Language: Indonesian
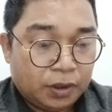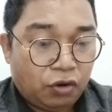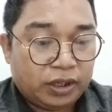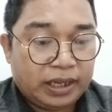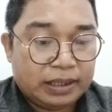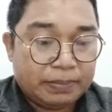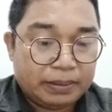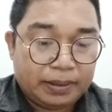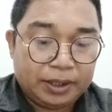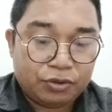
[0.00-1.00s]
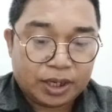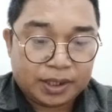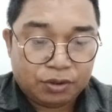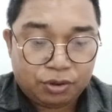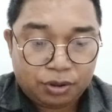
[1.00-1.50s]
Oke ya teman-teman itu
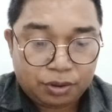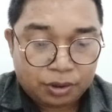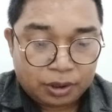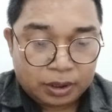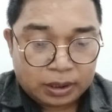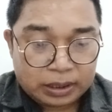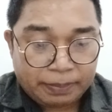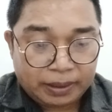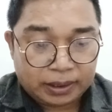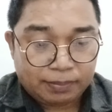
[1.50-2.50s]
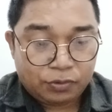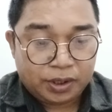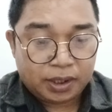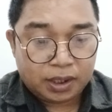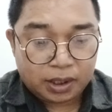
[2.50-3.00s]
saja dulu. Sampai
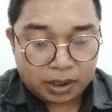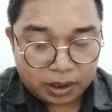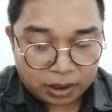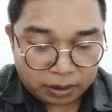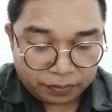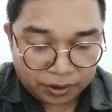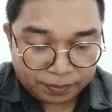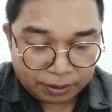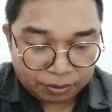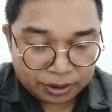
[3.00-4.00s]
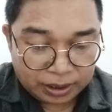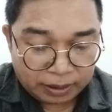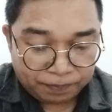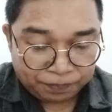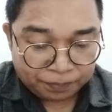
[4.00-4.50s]
ketemu di video berikutnya.
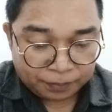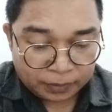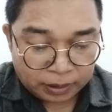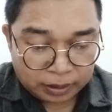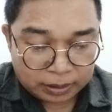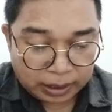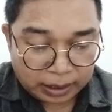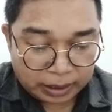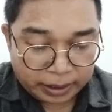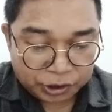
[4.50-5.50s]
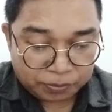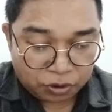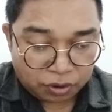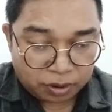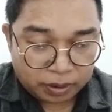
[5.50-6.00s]
Saya akan
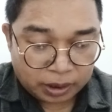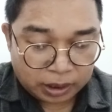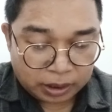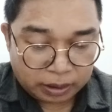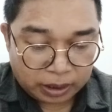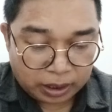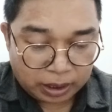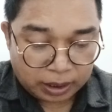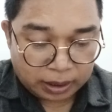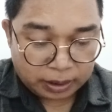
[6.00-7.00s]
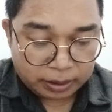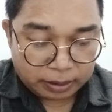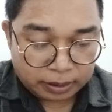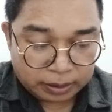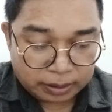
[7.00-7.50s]
ekspor uh,
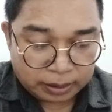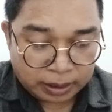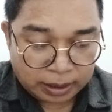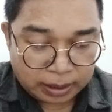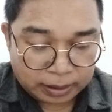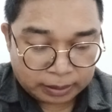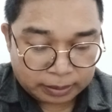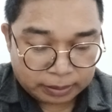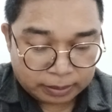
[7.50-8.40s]
yang